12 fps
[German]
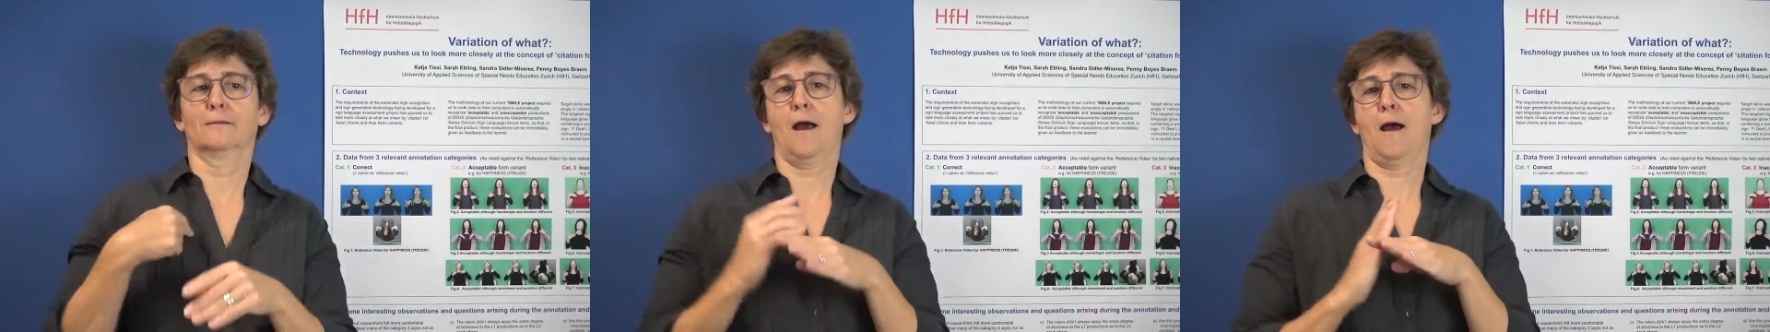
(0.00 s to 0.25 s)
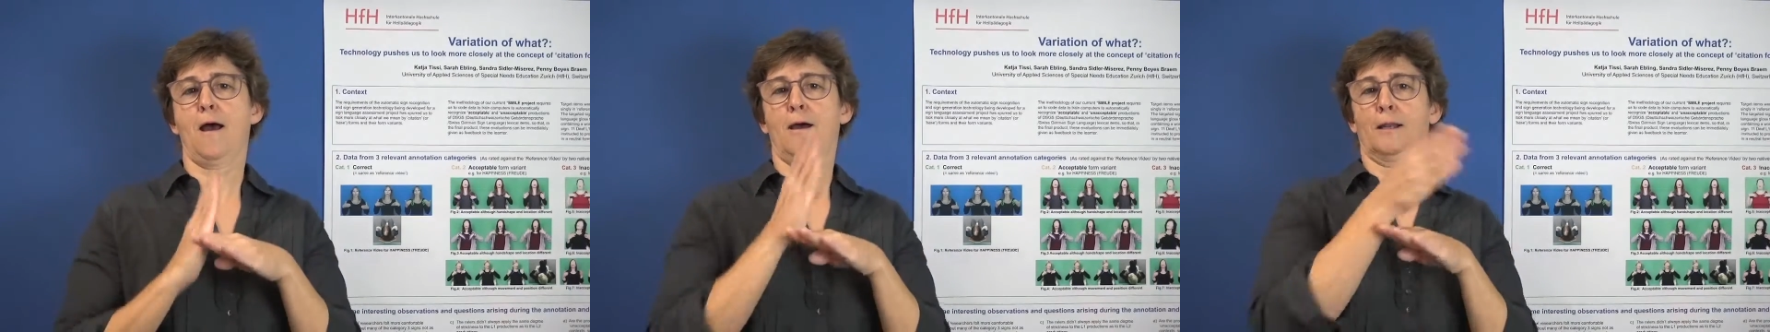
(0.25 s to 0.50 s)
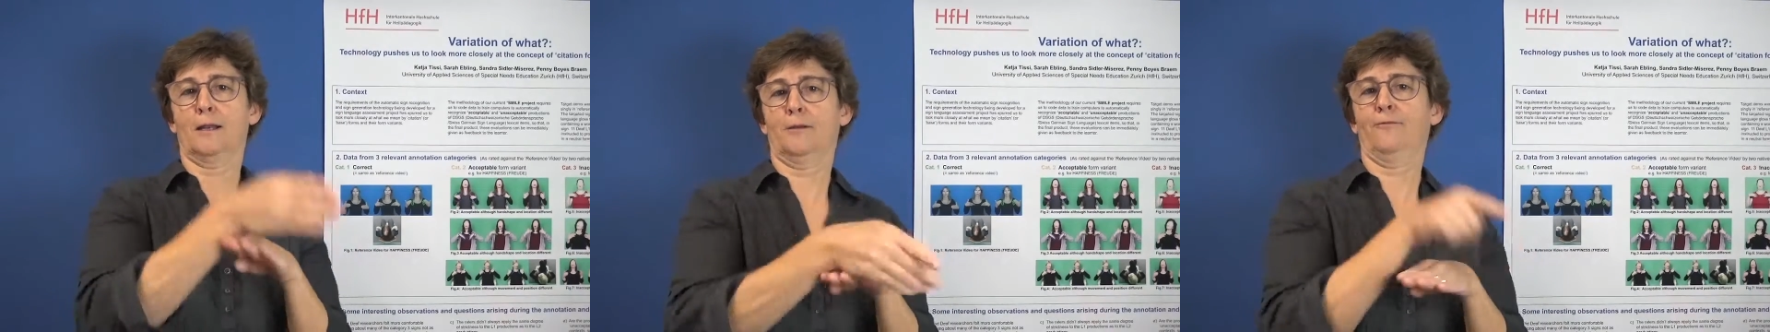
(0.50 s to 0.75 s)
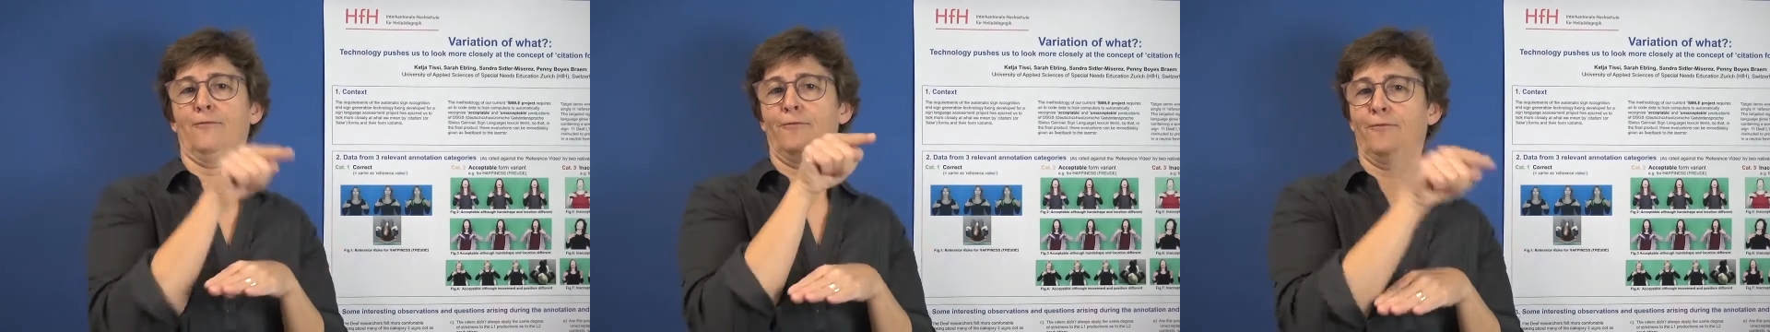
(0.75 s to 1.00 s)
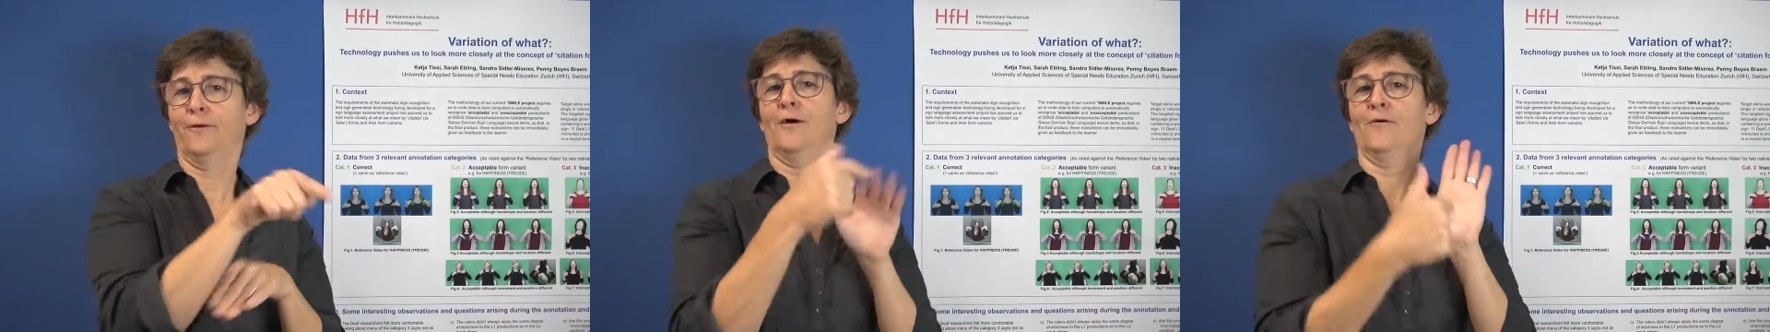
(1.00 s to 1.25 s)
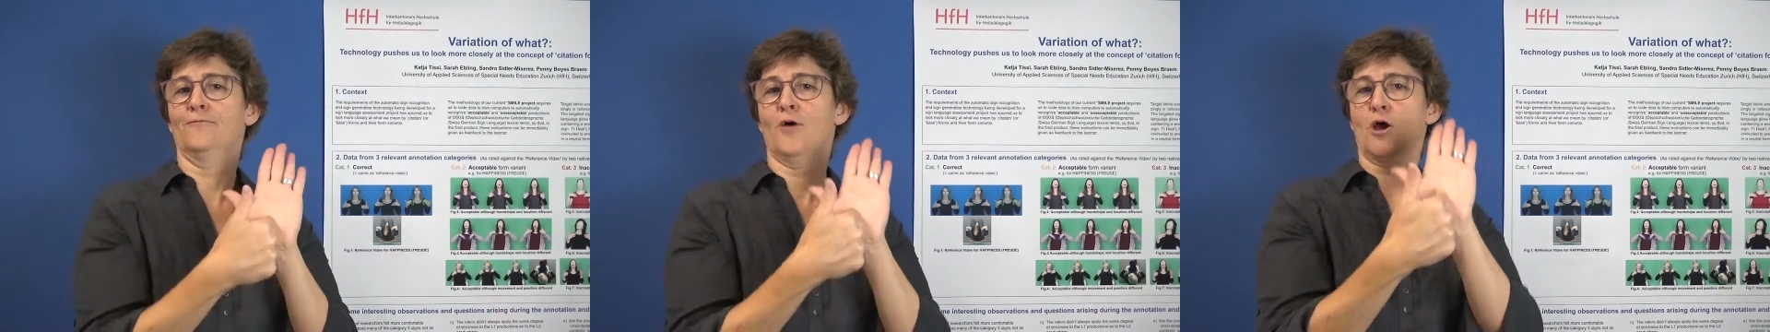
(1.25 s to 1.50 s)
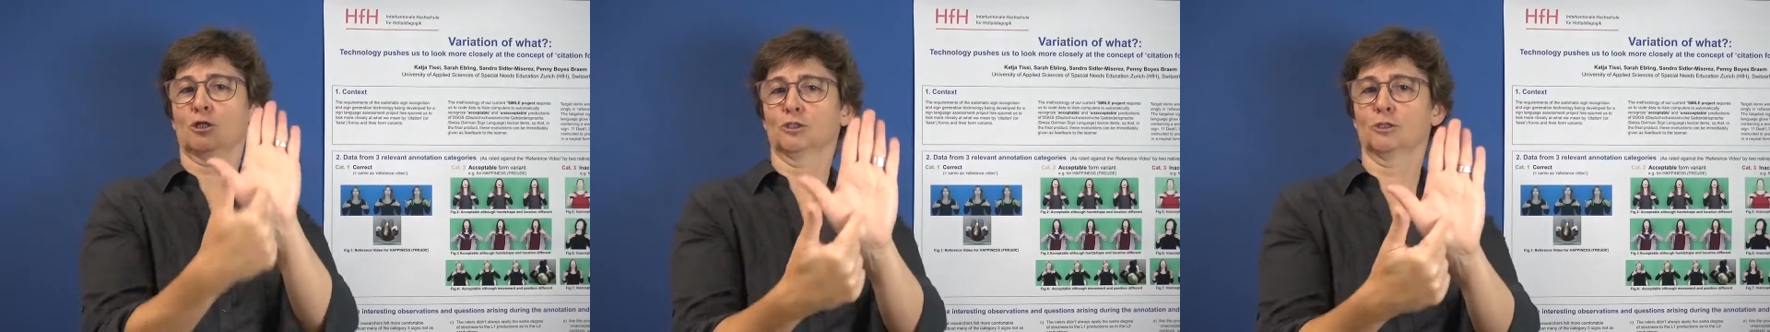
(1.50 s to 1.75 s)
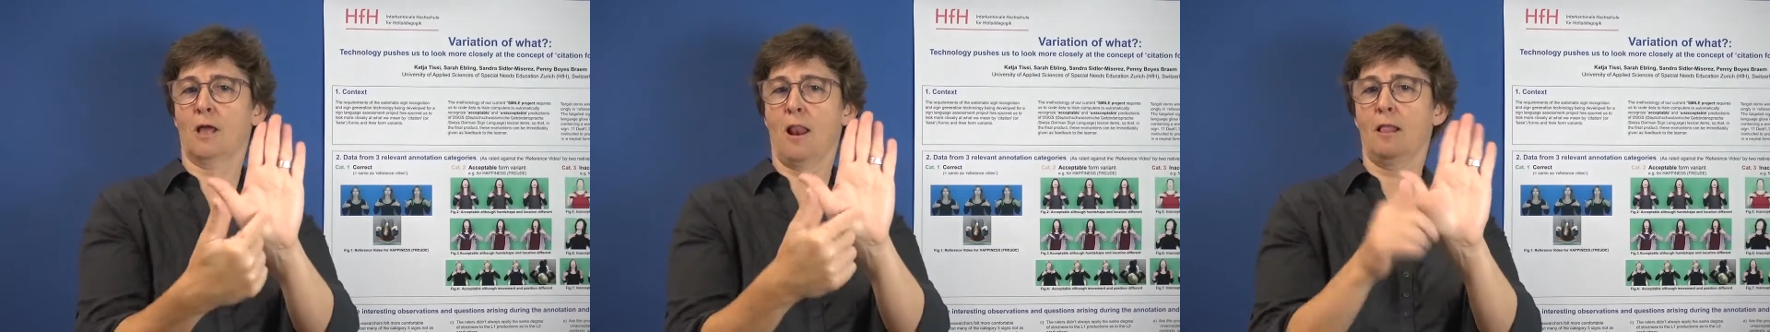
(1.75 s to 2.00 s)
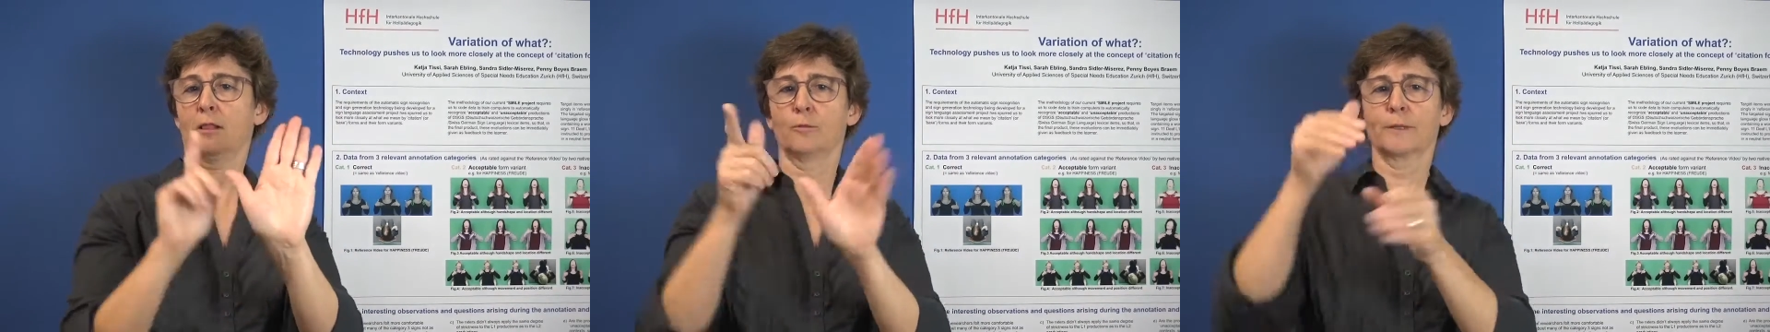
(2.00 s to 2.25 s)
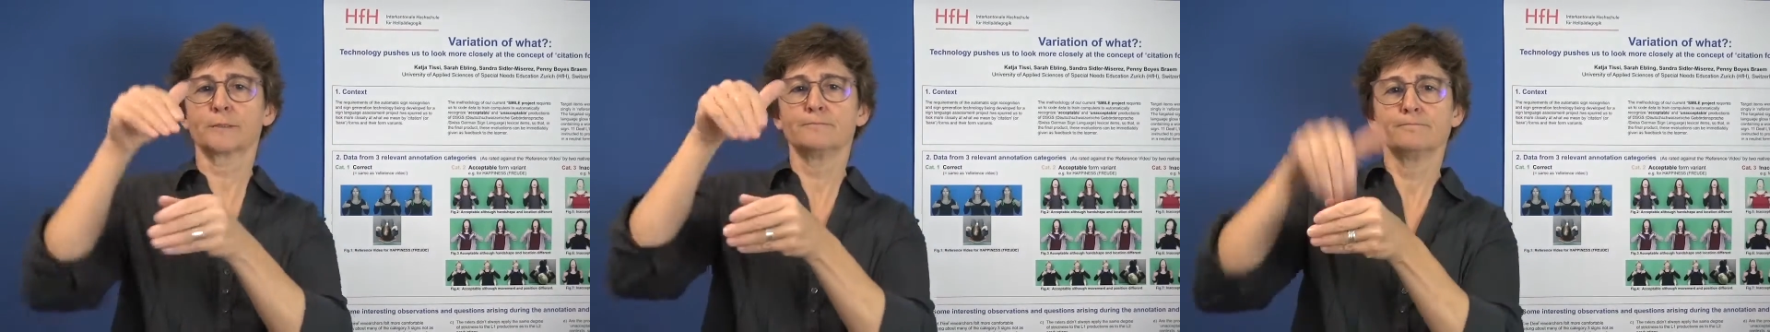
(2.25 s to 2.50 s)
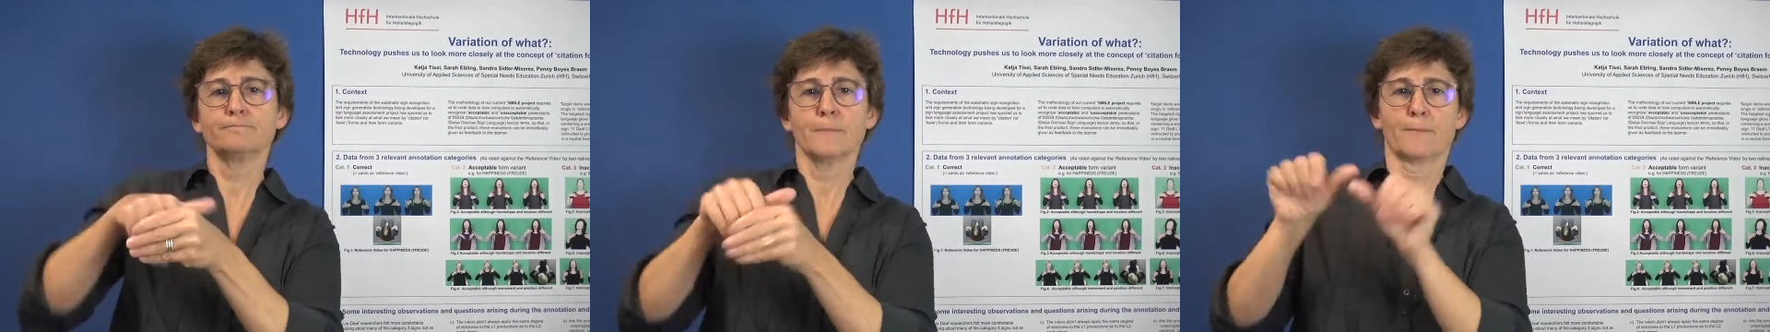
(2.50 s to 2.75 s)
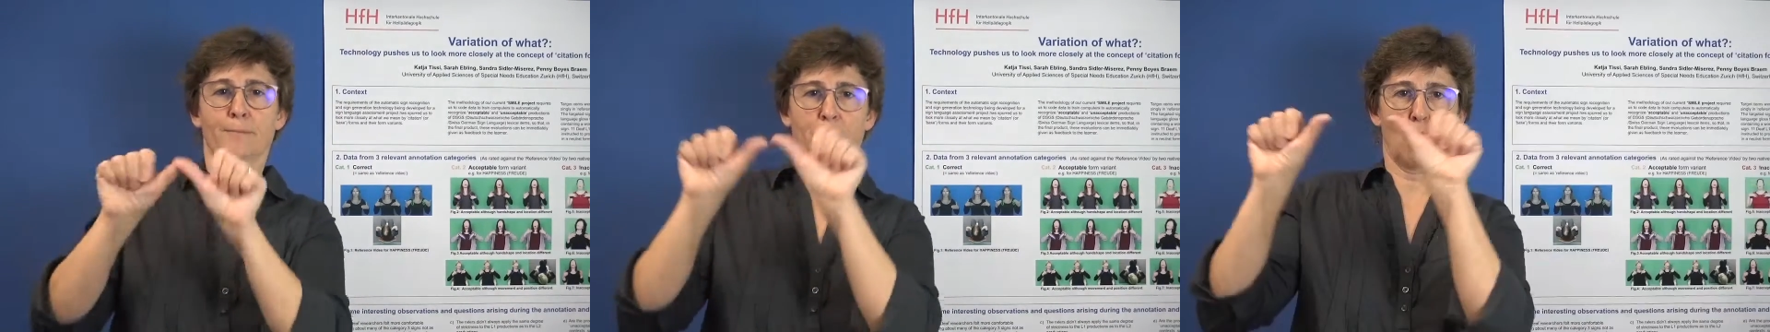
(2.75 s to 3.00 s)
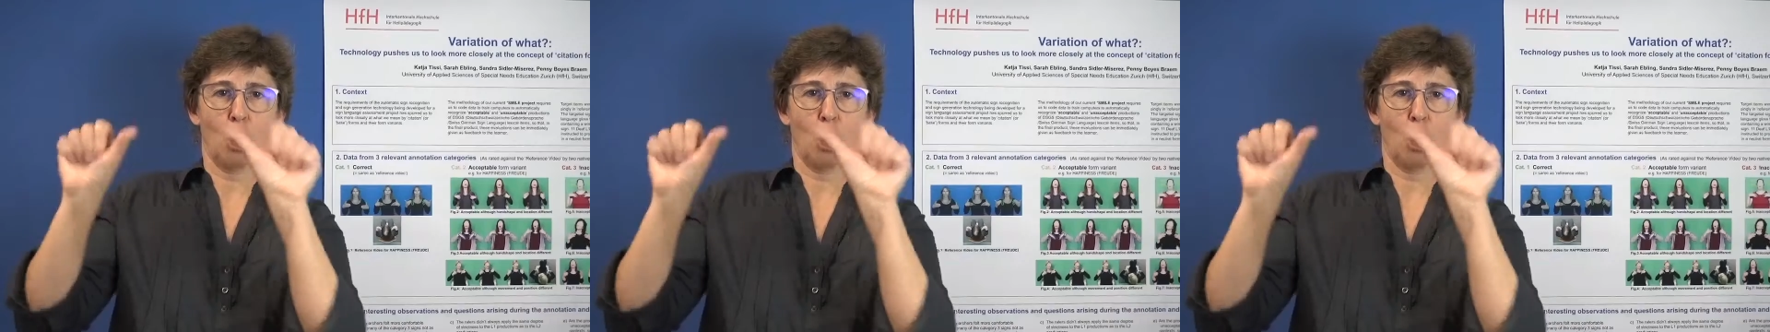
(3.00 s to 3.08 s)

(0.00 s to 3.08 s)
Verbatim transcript: durften die Inhalte unseres Projektes vorstellen.